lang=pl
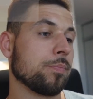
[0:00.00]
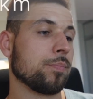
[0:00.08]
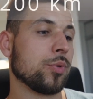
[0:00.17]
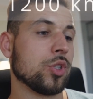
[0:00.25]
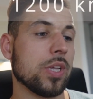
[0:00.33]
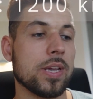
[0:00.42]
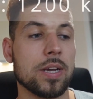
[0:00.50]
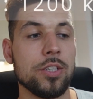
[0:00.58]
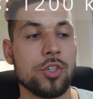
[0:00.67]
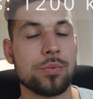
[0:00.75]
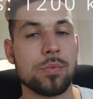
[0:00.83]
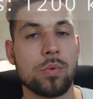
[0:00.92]

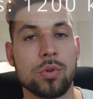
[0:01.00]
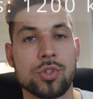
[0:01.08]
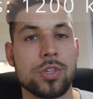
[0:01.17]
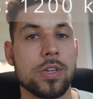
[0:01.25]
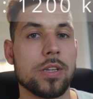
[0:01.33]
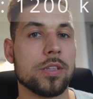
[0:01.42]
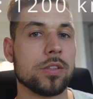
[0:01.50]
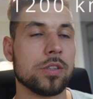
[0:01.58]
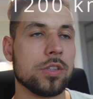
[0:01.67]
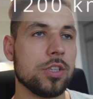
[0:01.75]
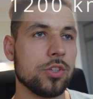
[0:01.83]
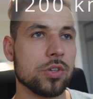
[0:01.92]
przejechaliśmy łącznie
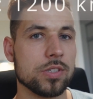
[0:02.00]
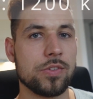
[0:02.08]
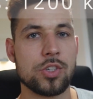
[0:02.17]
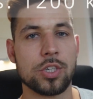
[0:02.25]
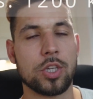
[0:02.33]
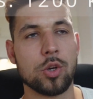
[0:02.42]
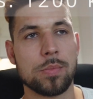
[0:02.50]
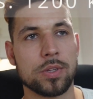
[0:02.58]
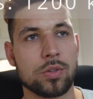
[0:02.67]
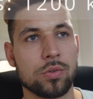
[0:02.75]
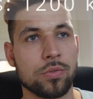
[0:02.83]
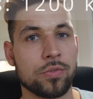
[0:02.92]
1200 km,
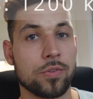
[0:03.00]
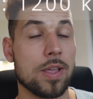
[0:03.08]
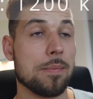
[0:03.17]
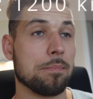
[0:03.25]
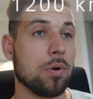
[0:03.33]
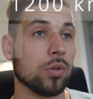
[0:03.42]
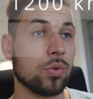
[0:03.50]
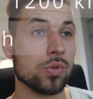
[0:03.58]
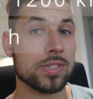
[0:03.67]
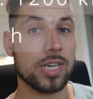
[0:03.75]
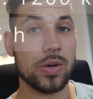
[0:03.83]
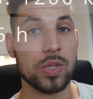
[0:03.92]
podróż
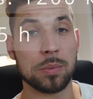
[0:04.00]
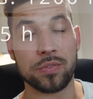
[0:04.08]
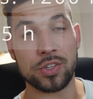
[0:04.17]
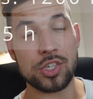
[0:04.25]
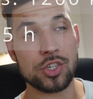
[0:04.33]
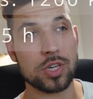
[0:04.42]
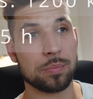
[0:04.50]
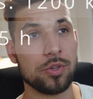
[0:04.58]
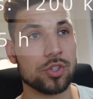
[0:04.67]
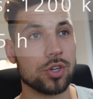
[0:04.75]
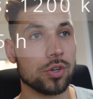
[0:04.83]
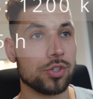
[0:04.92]
zajęła nam
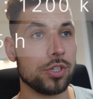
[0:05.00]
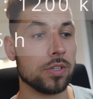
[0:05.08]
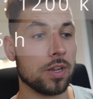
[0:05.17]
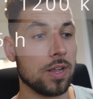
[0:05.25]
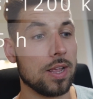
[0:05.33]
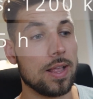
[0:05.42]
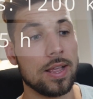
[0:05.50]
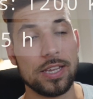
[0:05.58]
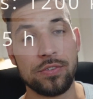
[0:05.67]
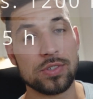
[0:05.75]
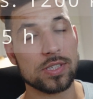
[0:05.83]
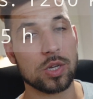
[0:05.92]
25 godzin
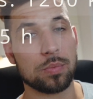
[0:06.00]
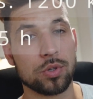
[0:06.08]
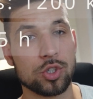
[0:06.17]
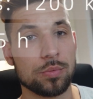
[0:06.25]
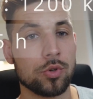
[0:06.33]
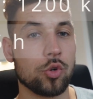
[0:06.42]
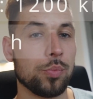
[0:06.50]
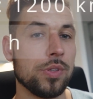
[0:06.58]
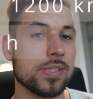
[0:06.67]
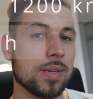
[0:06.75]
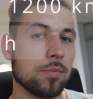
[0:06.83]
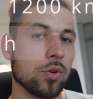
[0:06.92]
i wszystko po to, żeby
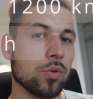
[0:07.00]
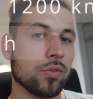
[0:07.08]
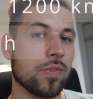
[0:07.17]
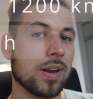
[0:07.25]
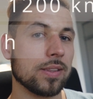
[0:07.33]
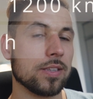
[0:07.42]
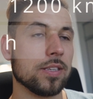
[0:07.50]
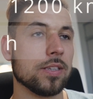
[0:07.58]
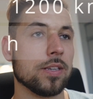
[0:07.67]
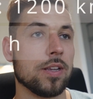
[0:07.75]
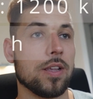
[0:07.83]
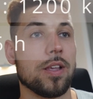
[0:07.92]
kupić samochód
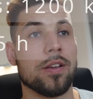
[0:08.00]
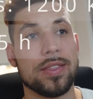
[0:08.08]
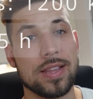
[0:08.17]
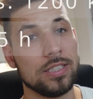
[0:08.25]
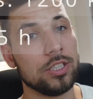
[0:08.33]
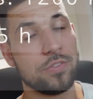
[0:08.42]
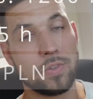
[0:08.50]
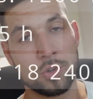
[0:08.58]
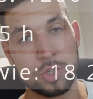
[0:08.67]
warty na Litwie